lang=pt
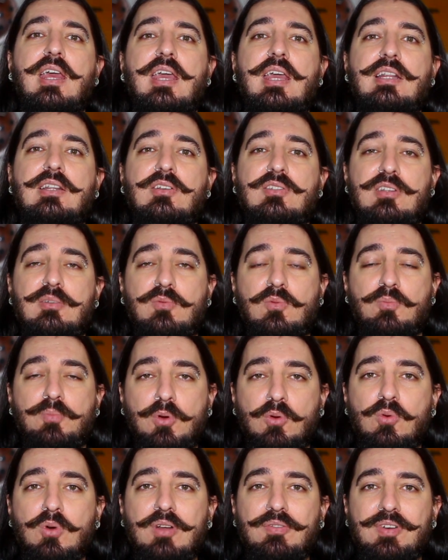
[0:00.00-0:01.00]
Então você
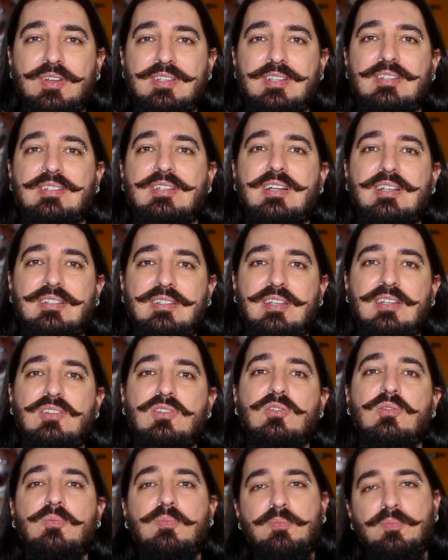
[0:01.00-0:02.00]
procura fazer
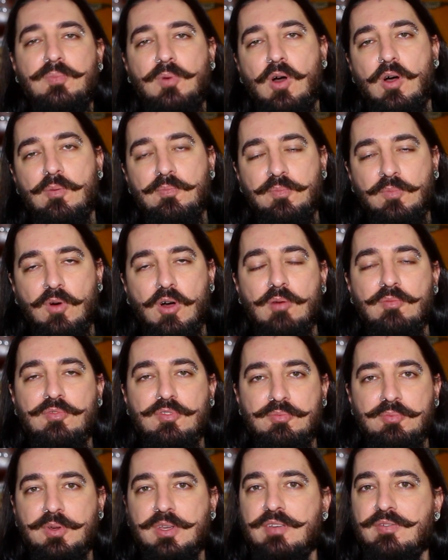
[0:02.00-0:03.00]
exercício,
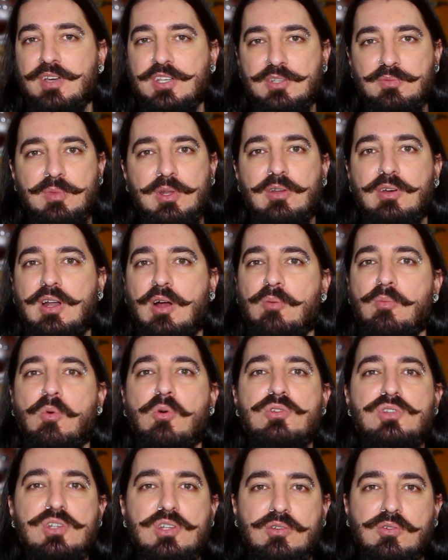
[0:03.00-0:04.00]
óbvio, porque vai te melhorar um
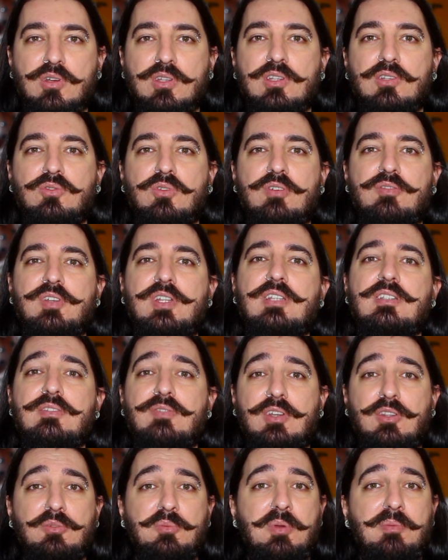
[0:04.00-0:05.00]
monte de coisa da sua vida, você
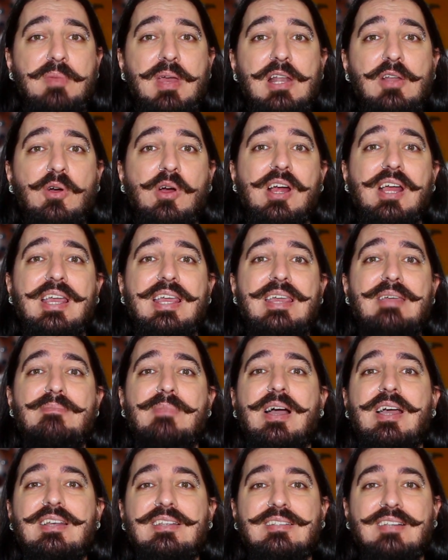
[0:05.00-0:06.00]
vai dormir melhor e
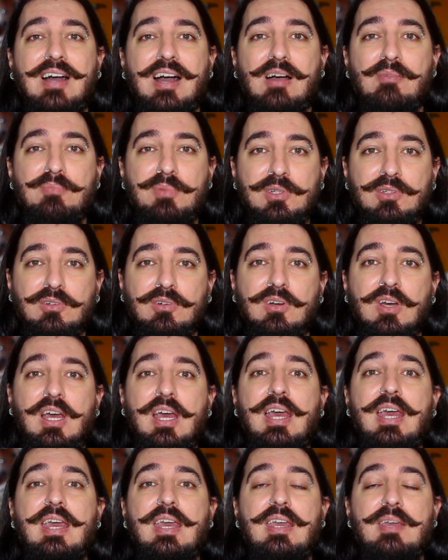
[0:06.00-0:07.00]
mais rápido.
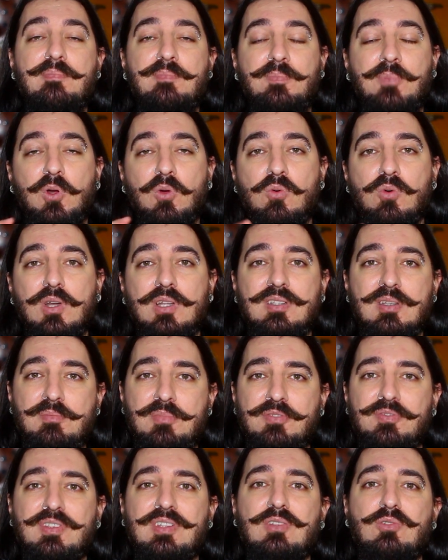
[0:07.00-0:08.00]
E procura
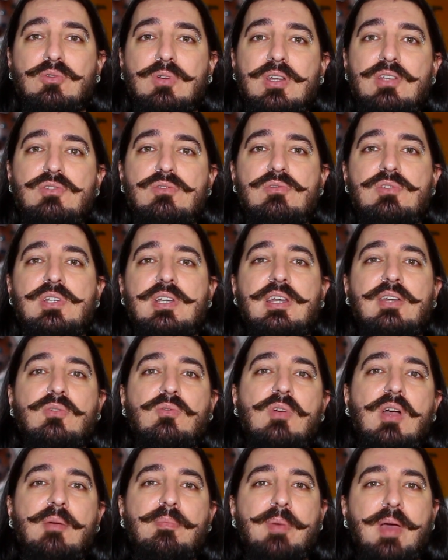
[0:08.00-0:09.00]
sempre fazer durante o dia,
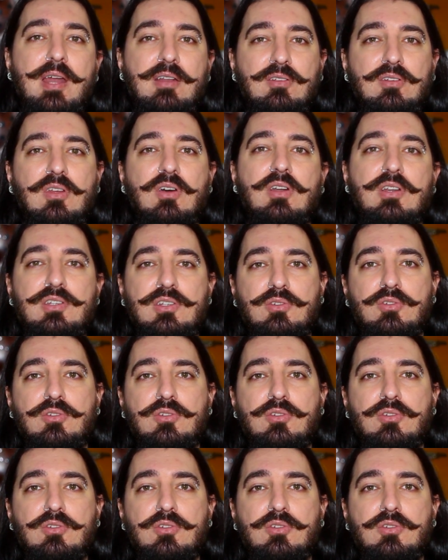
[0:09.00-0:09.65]
nunca perto da hora de